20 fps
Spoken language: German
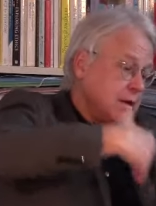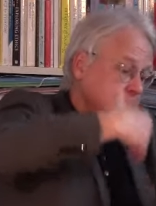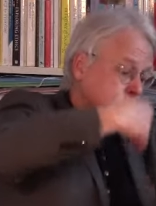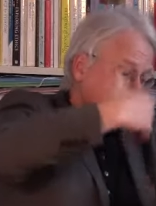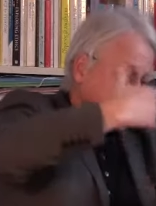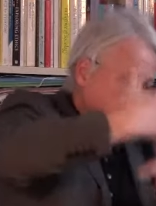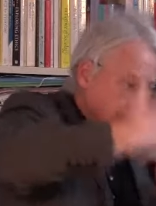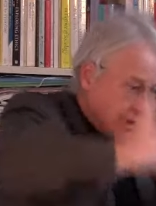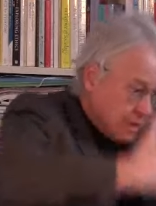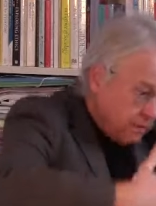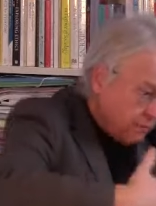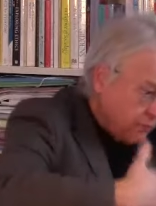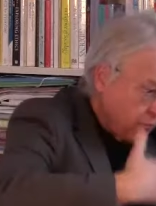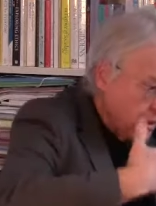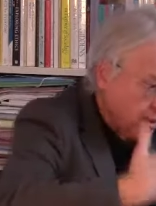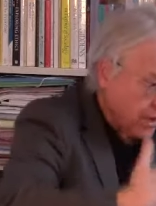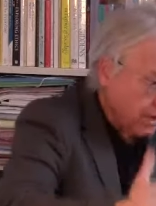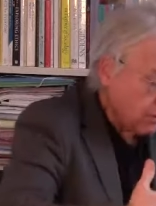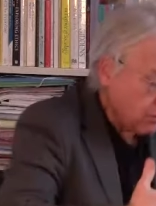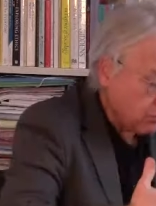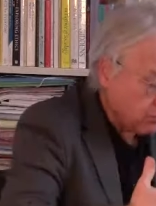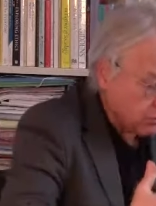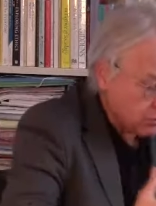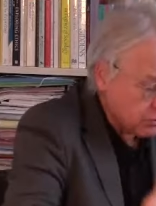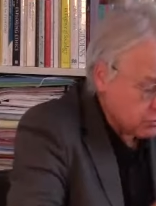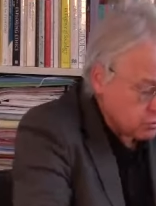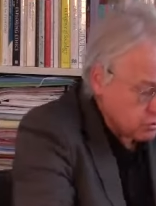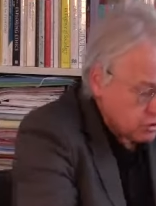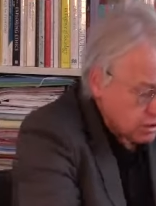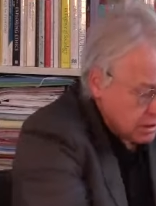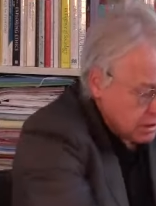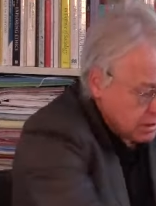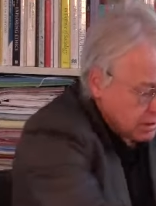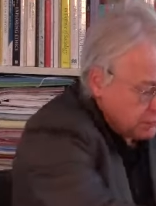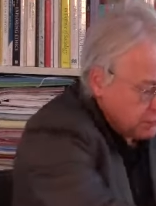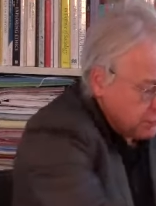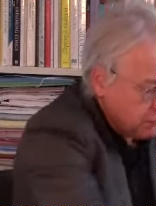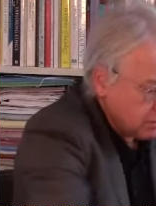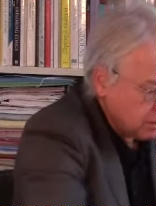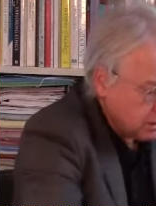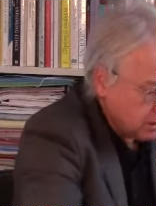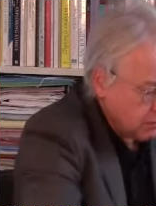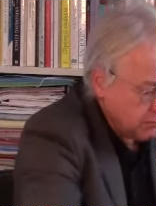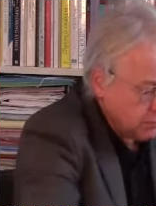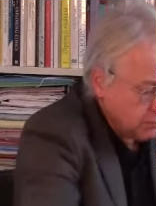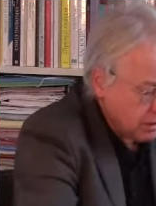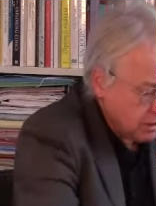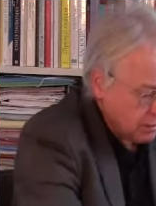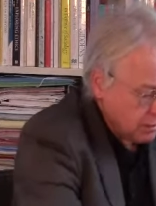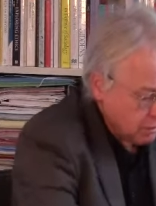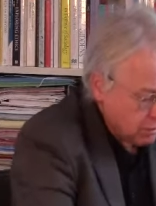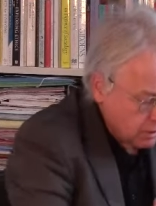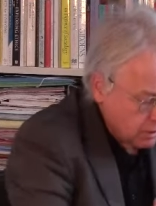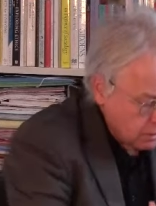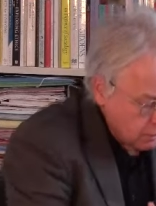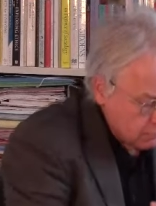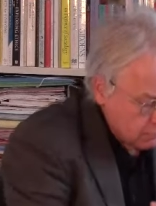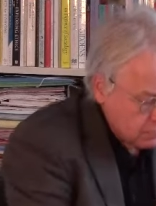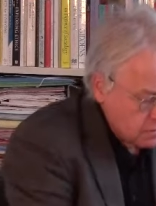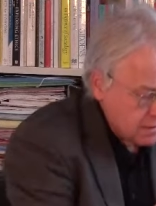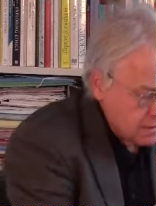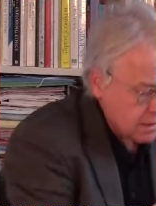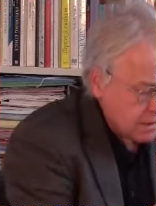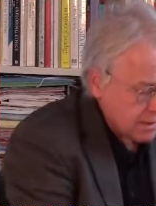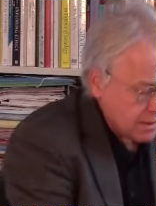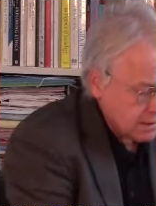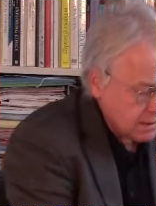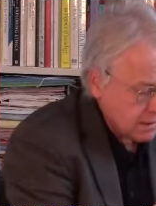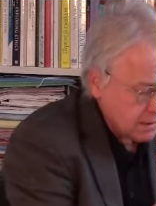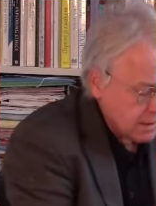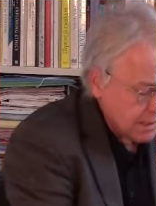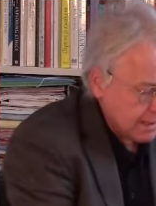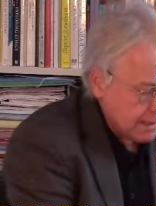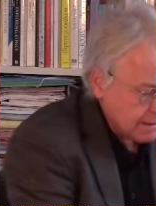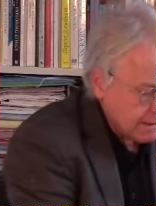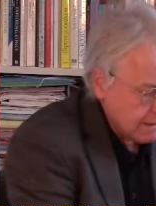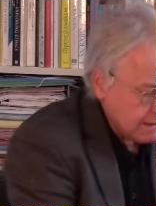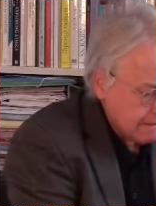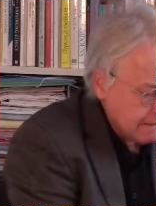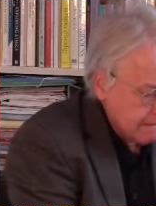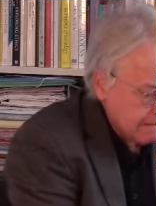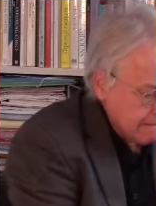Marienverehrung, also Stierkampf und Marienverehrung gehen oft sehr Hand in Hand.